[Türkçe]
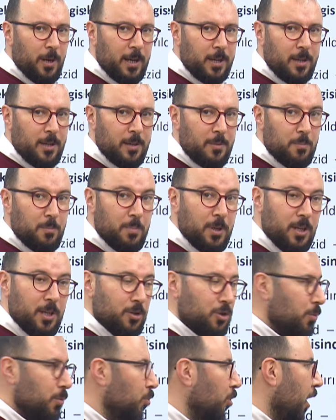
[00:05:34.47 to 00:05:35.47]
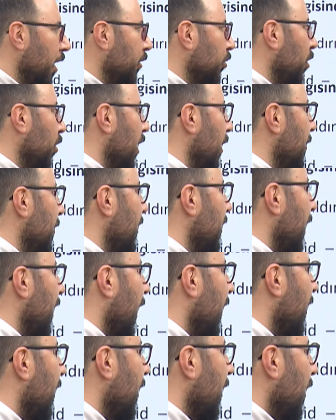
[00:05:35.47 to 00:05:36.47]
bak. 1. Murat
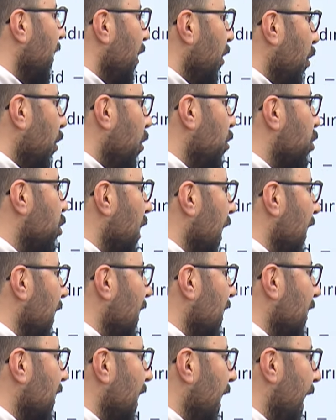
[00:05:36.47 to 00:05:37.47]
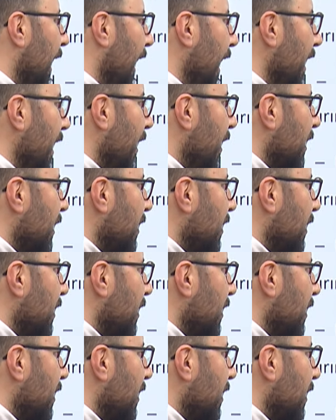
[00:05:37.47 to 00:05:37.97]
döneminde özellikle